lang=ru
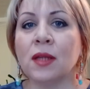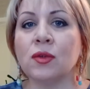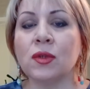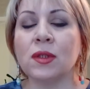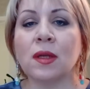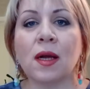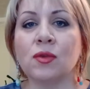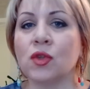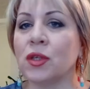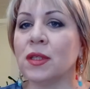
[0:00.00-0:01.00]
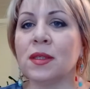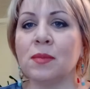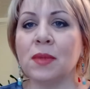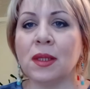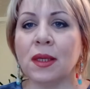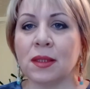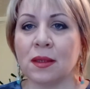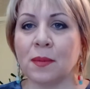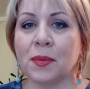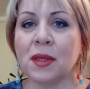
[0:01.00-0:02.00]
то сразу же
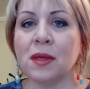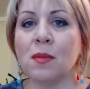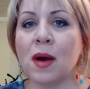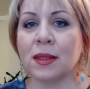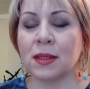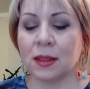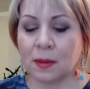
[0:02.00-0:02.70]
незамедлительно принимайте